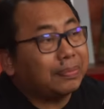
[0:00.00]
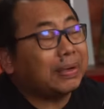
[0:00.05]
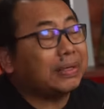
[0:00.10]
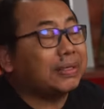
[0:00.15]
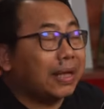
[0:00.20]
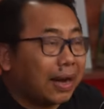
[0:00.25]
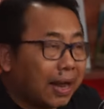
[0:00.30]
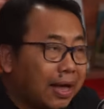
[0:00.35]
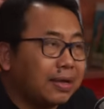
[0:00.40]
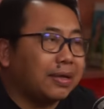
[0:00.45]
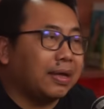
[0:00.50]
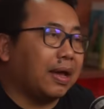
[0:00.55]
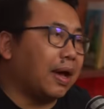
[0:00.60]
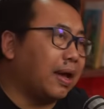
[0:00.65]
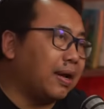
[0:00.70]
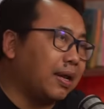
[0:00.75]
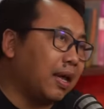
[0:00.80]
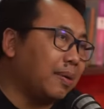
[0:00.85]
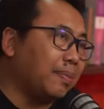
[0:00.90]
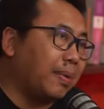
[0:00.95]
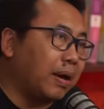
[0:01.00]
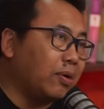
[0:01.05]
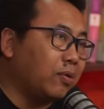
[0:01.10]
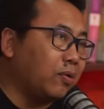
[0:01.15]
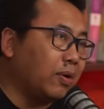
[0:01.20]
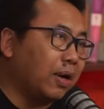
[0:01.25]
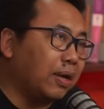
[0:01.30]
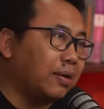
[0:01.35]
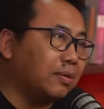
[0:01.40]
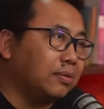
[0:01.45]
Masalahnya Ade
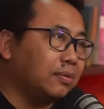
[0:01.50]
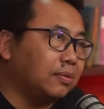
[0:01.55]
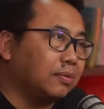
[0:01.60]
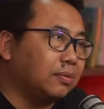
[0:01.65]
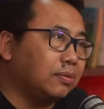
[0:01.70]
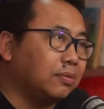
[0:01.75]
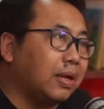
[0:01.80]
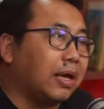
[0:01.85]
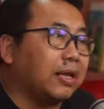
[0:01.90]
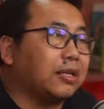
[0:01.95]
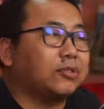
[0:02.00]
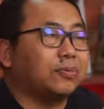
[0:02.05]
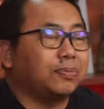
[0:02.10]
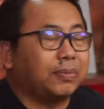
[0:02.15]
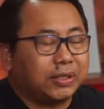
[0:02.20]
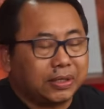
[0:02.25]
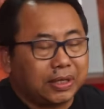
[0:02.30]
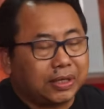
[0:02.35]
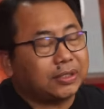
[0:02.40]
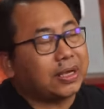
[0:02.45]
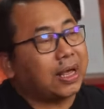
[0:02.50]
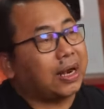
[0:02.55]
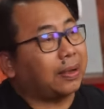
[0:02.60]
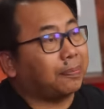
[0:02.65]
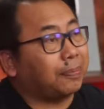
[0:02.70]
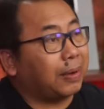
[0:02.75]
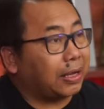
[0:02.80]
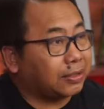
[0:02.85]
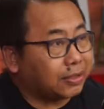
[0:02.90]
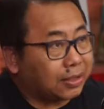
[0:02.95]
Armando kan sudah resmi jadi caleg
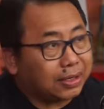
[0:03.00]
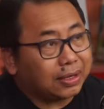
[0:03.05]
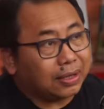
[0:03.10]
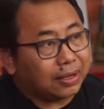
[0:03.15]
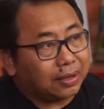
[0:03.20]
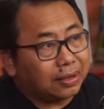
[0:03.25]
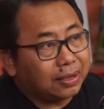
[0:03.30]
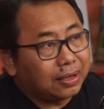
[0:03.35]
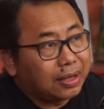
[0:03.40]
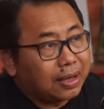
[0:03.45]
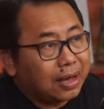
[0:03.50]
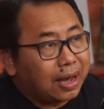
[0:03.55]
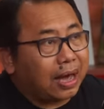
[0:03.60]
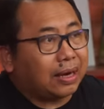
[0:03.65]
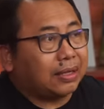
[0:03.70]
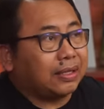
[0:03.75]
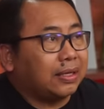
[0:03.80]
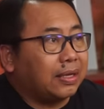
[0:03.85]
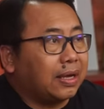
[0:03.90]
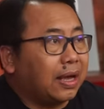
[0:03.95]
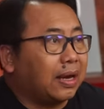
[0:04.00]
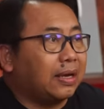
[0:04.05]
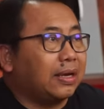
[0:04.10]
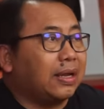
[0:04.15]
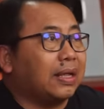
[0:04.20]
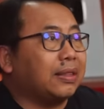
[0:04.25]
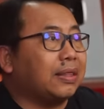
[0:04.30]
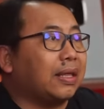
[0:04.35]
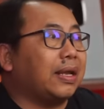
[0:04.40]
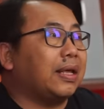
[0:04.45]
PSI ya. Artinya
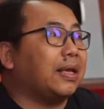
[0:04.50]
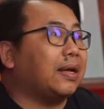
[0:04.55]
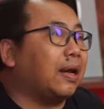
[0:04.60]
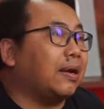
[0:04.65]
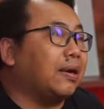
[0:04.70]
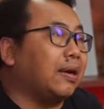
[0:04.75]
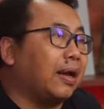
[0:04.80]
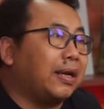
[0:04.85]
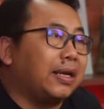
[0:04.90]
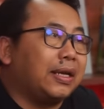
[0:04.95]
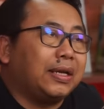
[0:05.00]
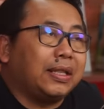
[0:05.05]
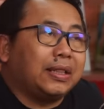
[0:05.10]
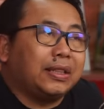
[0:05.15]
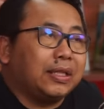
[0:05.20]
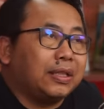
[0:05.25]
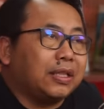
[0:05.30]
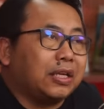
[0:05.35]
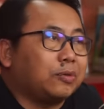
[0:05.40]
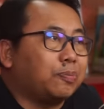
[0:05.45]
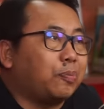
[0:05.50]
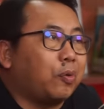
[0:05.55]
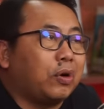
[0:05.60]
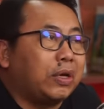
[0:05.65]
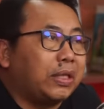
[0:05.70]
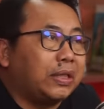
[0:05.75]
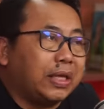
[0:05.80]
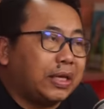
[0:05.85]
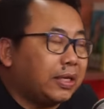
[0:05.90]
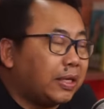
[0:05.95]
dia terikat dengan identitas
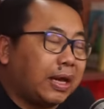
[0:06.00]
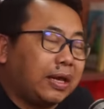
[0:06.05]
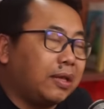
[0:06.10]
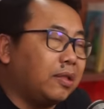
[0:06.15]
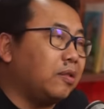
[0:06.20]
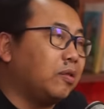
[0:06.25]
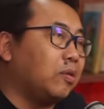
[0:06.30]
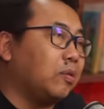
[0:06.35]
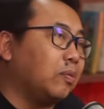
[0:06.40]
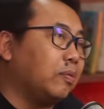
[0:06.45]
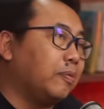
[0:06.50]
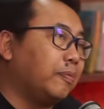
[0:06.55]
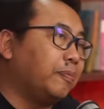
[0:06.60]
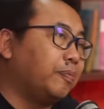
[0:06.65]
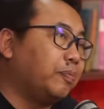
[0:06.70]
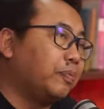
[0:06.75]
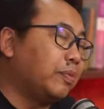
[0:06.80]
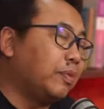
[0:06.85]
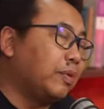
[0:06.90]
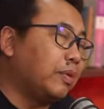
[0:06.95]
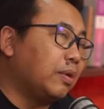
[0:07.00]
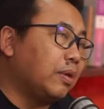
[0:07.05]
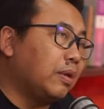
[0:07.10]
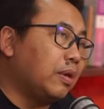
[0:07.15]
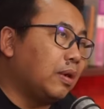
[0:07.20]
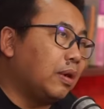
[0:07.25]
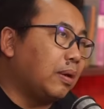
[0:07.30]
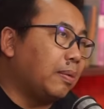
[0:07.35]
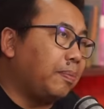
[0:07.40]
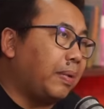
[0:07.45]
politiknya itu.
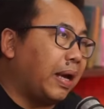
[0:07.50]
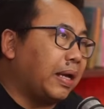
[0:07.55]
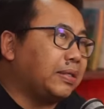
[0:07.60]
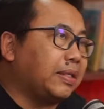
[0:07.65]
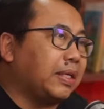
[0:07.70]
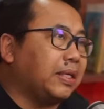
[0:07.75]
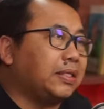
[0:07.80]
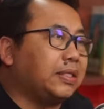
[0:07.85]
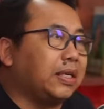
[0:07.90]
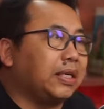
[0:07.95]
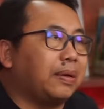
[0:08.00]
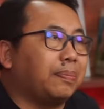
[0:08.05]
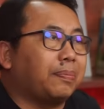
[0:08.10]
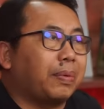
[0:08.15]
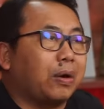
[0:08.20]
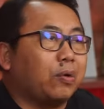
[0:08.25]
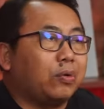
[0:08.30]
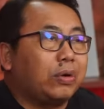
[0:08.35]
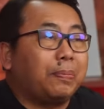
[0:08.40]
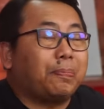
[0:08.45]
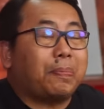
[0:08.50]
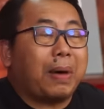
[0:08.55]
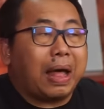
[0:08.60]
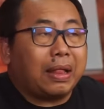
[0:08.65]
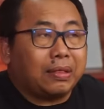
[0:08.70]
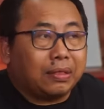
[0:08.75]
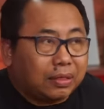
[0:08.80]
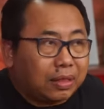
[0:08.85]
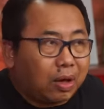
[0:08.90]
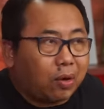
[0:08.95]
PSI di sini perlu
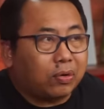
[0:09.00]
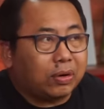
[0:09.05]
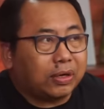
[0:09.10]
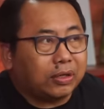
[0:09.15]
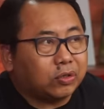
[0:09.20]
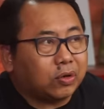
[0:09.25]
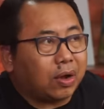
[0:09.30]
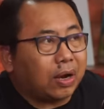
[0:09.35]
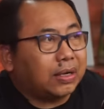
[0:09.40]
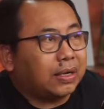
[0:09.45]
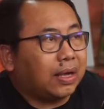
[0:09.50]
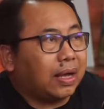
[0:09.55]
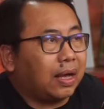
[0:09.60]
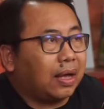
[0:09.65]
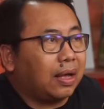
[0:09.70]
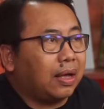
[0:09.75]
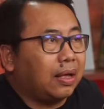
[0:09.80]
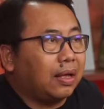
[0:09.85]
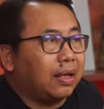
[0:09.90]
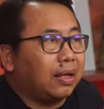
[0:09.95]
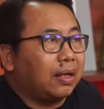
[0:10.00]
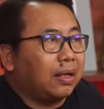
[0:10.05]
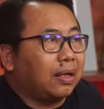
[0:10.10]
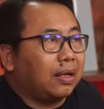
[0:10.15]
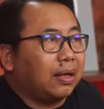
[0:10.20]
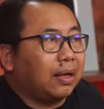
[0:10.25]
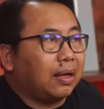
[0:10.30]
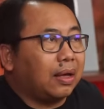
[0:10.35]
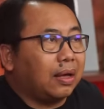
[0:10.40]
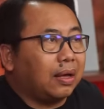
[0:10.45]
dipantau nih, soalnya
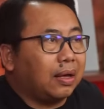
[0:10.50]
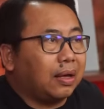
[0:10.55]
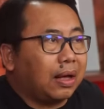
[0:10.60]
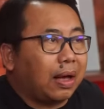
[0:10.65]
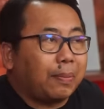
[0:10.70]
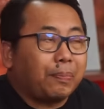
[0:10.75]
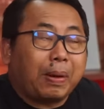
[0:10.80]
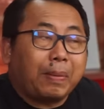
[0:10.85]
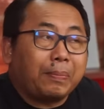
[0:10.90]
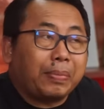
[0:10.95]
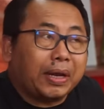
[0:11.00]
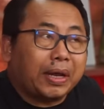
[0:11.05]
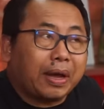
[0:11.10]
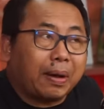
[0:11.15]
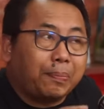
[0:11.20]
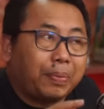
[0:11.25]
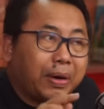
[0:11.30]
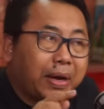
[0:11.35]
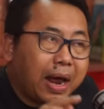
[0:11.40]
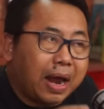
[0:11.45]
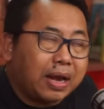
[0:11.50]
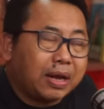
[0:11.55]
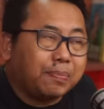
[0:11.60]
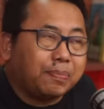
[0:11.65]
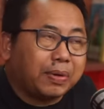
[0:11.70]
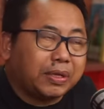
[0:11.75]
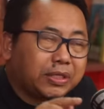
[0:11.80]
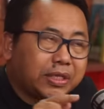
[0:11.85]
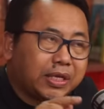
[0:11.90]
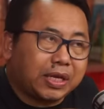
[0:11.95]
apa mereka berani
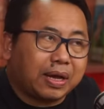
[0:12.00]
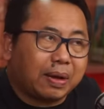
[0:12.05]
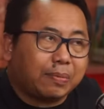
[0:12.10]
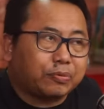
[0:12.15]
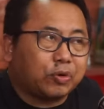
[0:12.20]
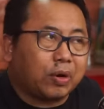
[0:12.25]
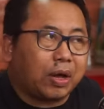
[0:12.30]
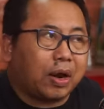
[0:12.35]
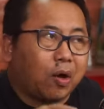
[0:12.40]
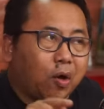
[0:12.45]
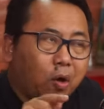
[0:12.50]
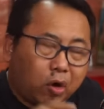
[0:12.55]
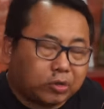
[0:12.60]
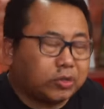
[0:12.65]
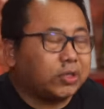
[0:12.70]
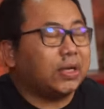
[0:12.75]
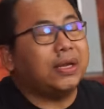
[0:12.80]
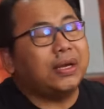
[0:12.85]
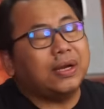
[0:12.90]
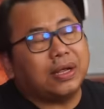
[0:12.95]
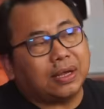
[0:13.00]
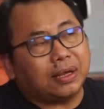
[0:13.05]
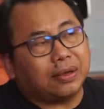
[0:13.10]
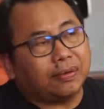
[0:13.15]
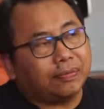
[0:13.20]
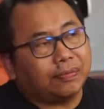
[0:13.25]
bersikap soal hoax ini?